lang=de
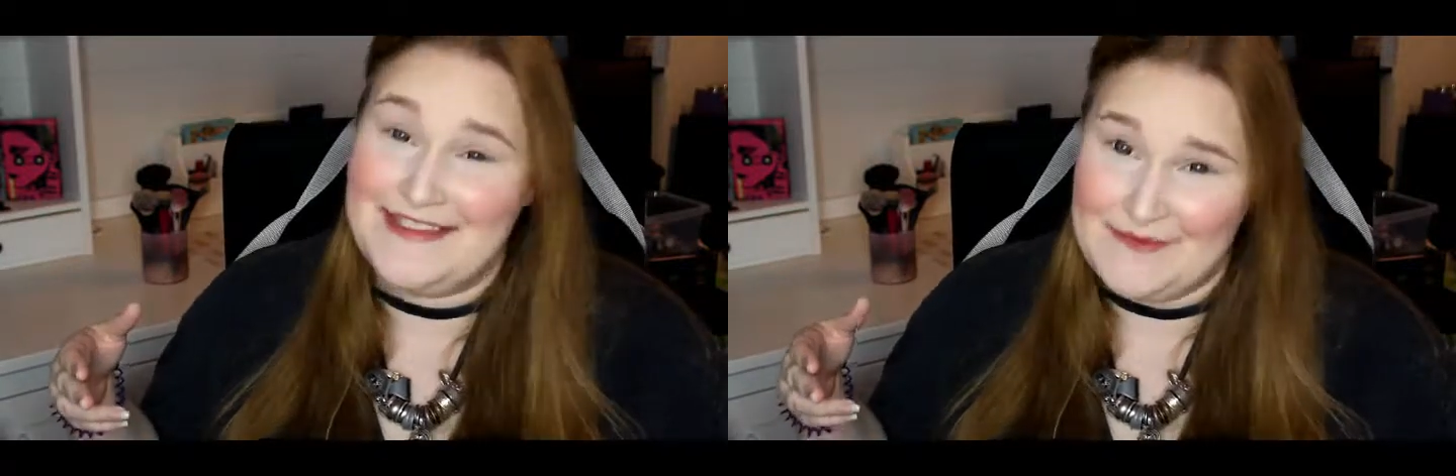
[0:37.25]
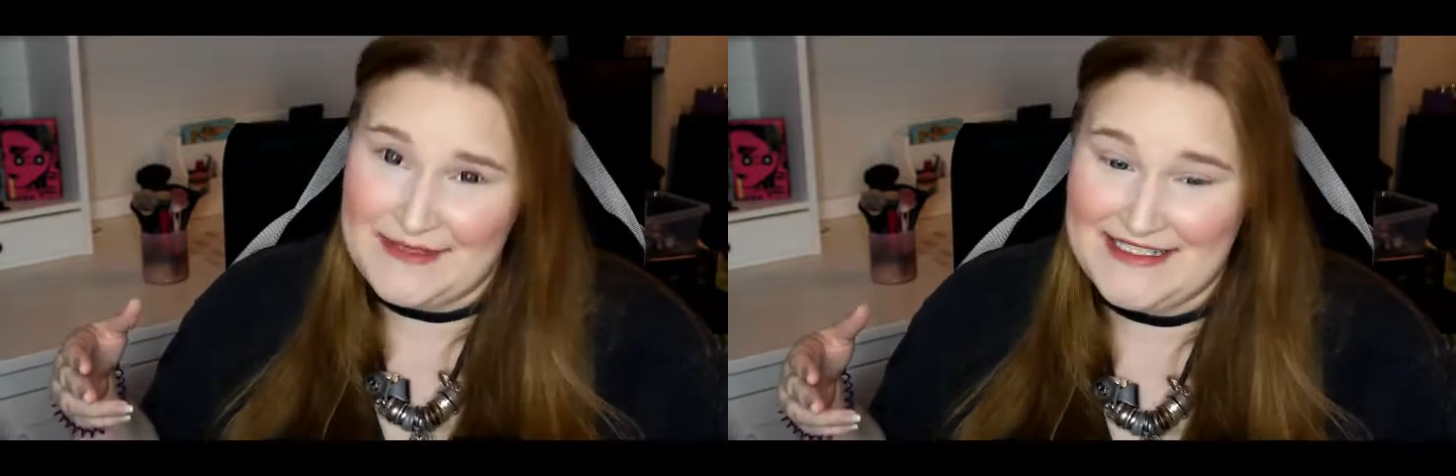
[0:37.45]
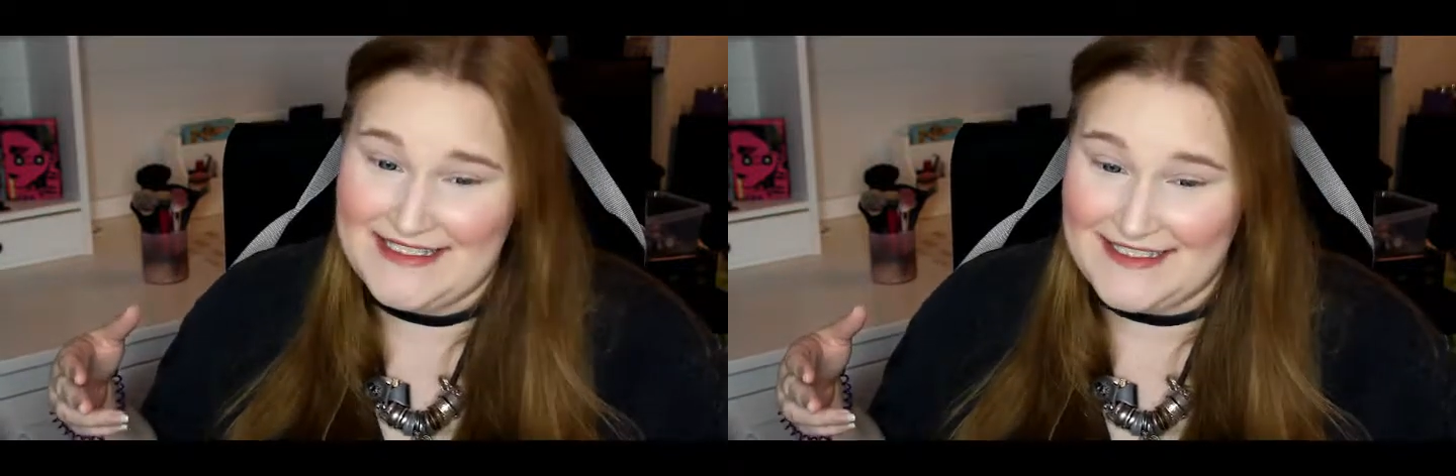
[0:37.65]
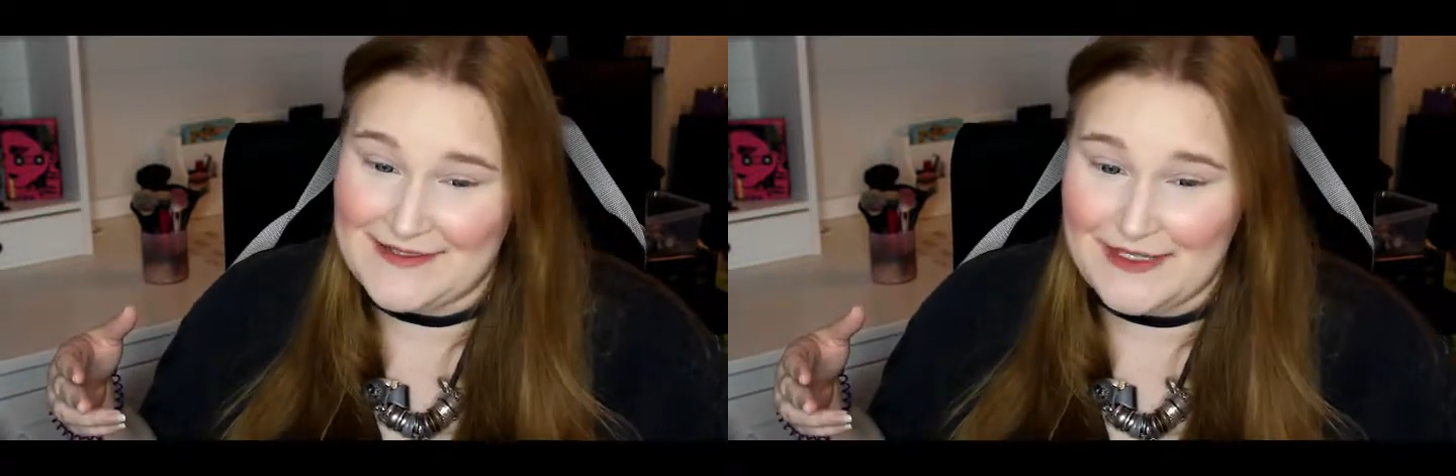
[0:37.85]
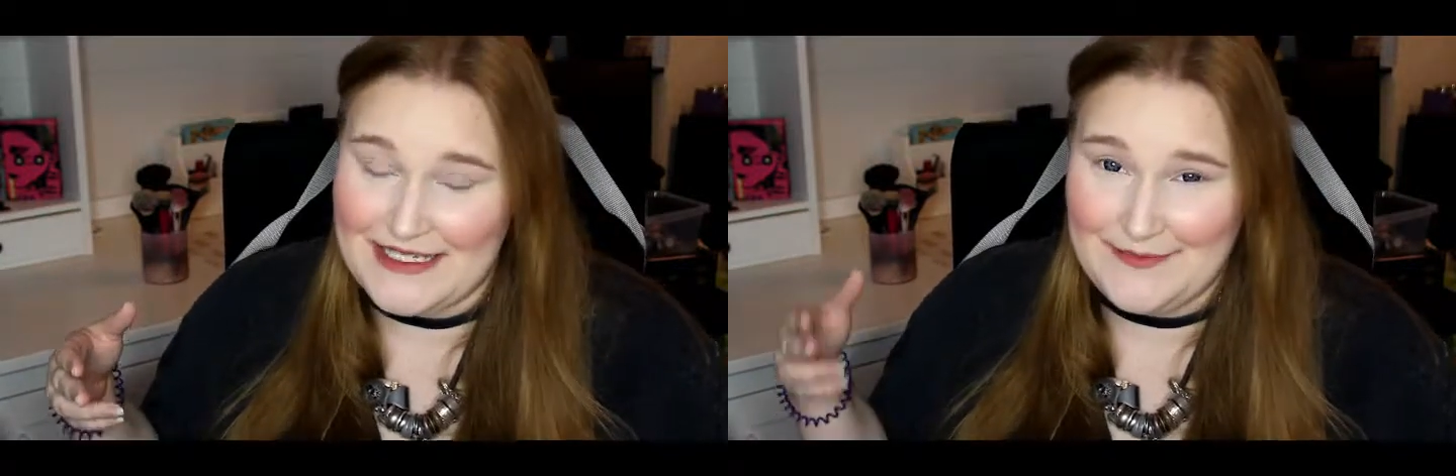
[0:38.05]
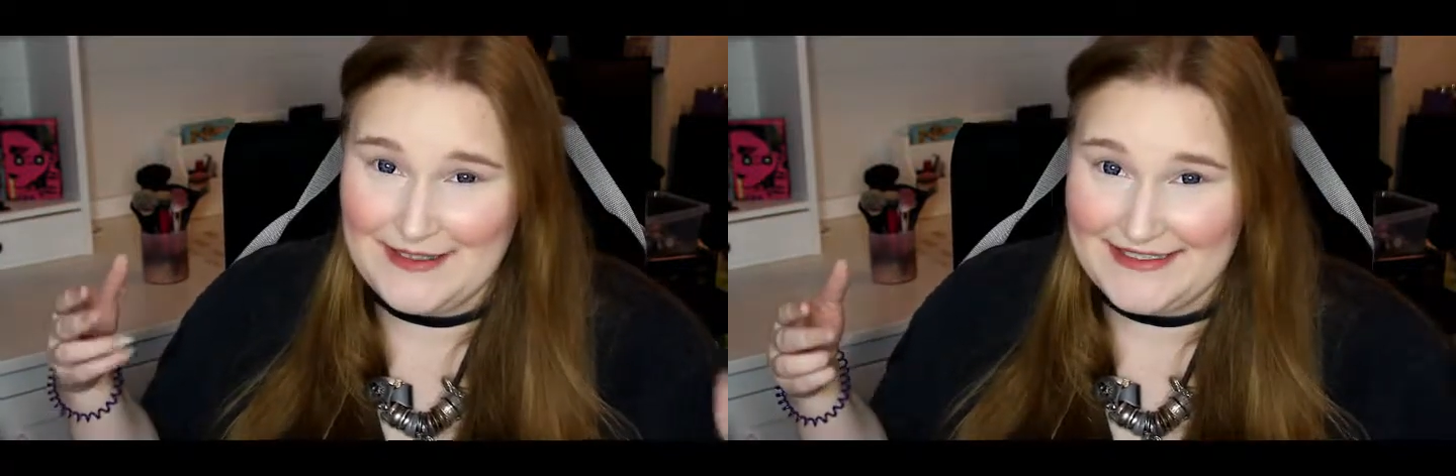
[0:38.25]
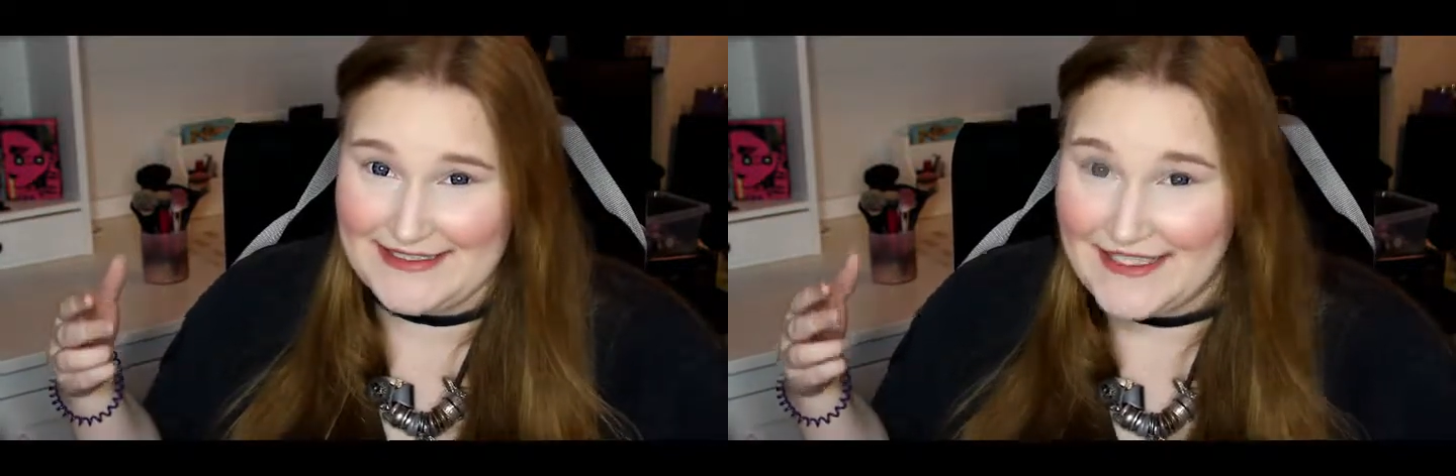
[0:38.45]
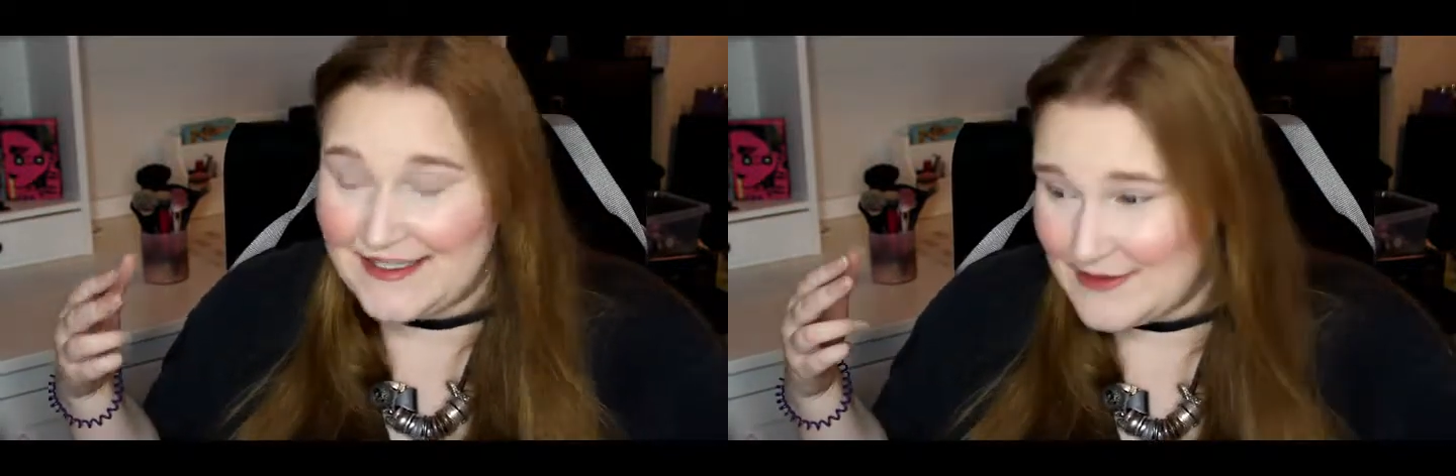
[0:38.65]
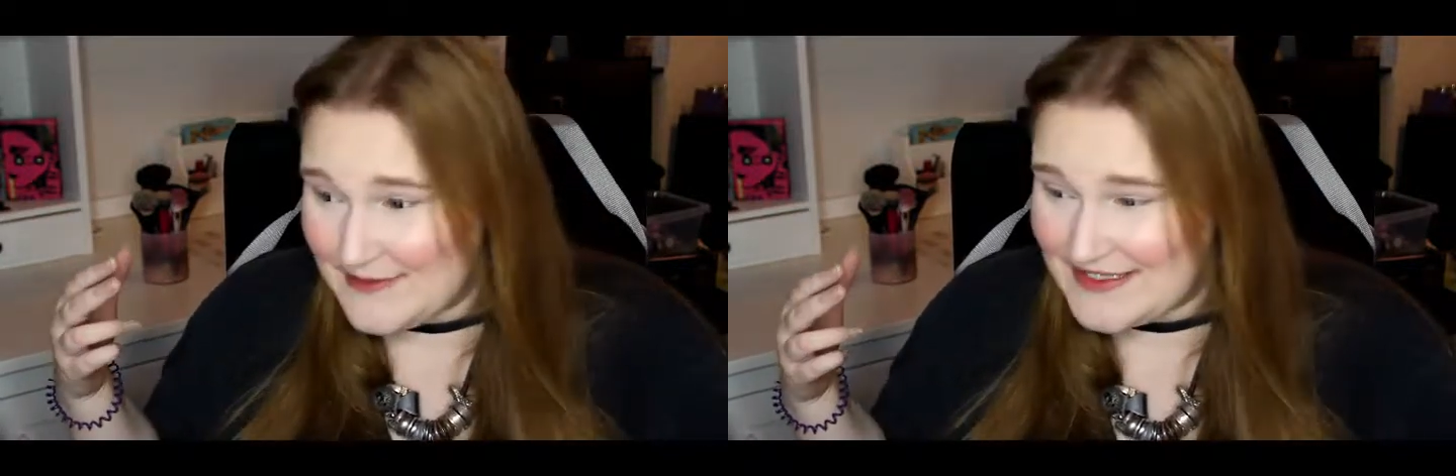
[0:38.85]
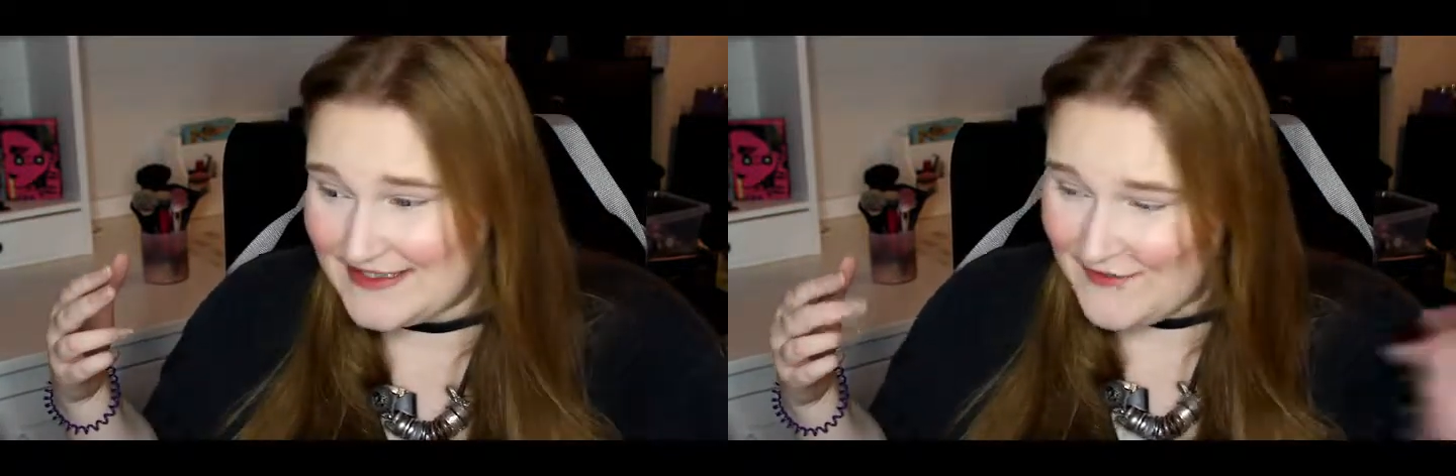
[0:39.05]
die sind nämlich nicht ganz unerheblich, muss
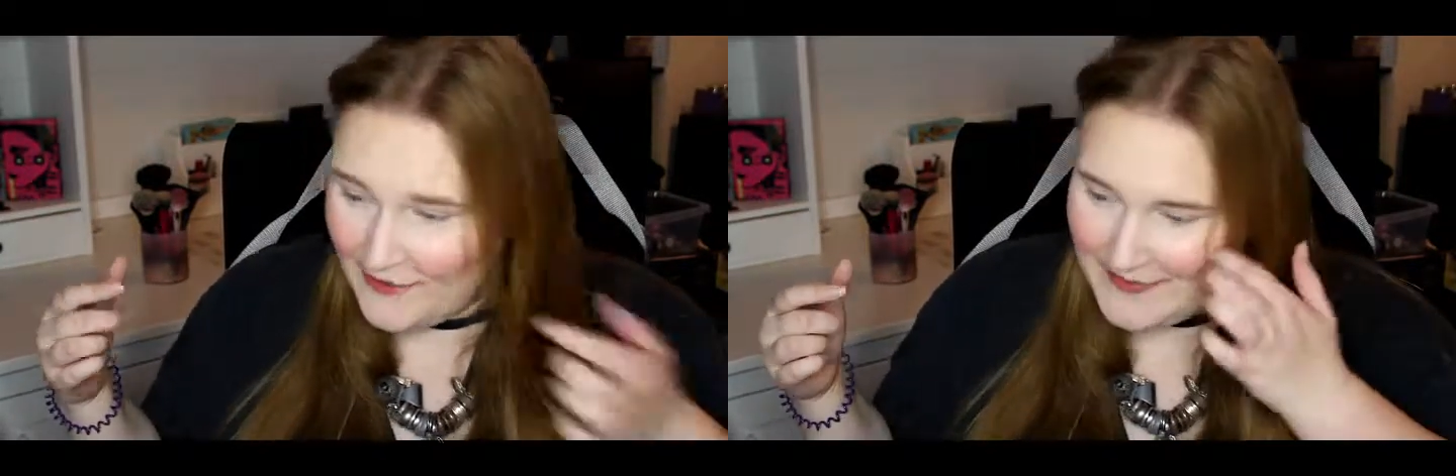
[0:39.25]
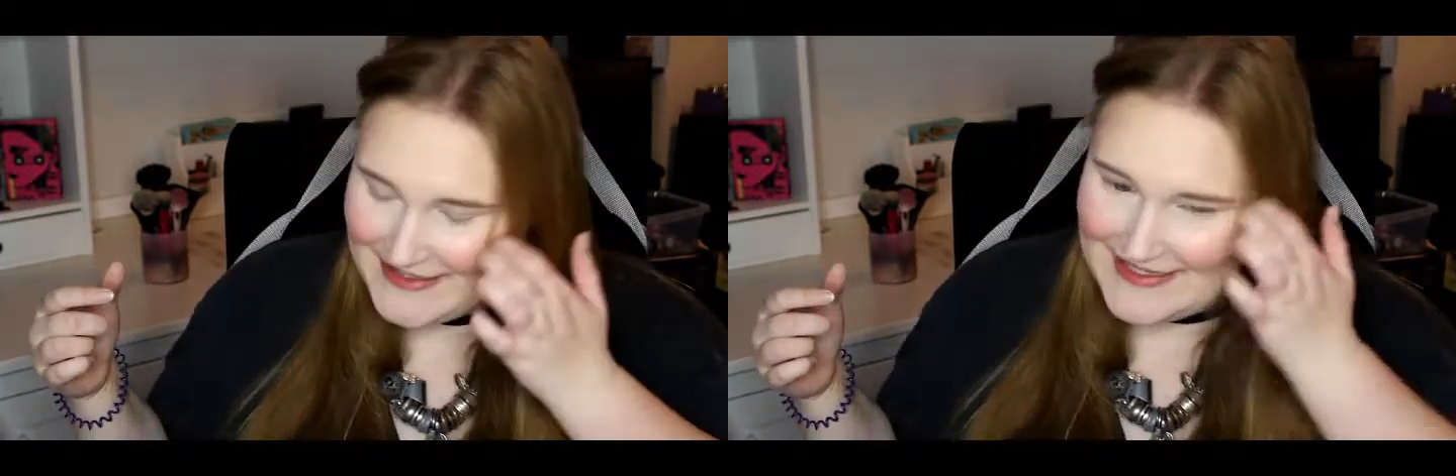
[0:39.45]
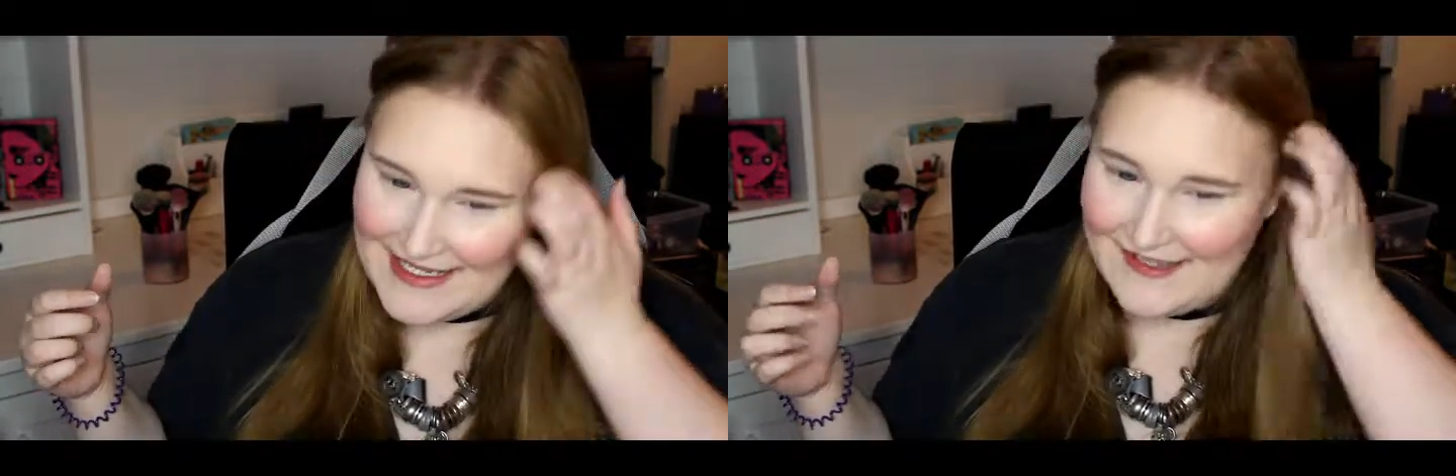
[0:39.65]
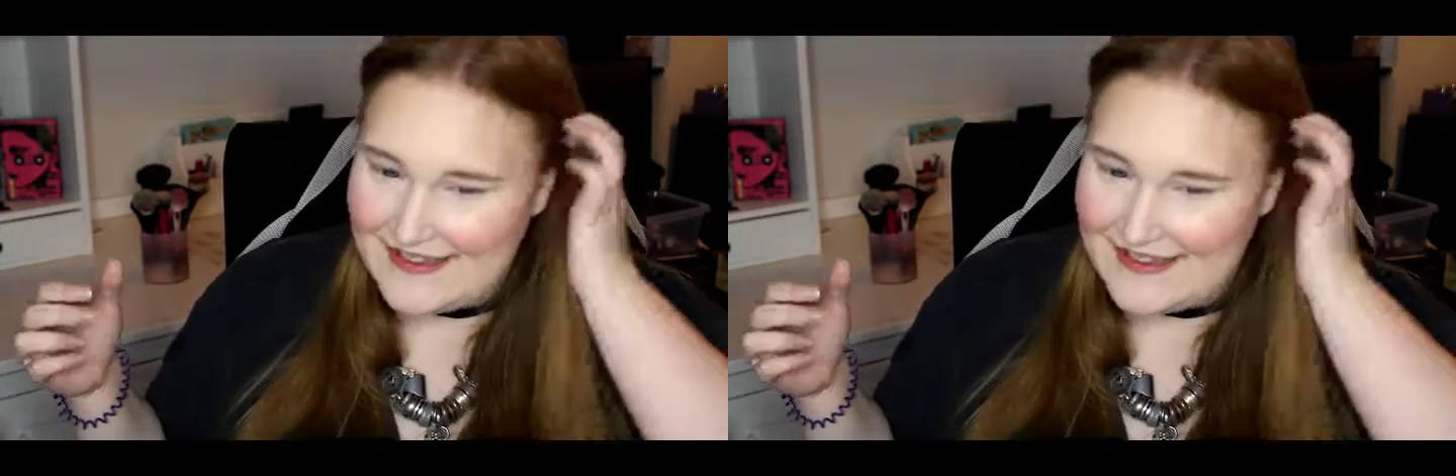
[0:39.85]
man ein bisschen darauf aufpassen.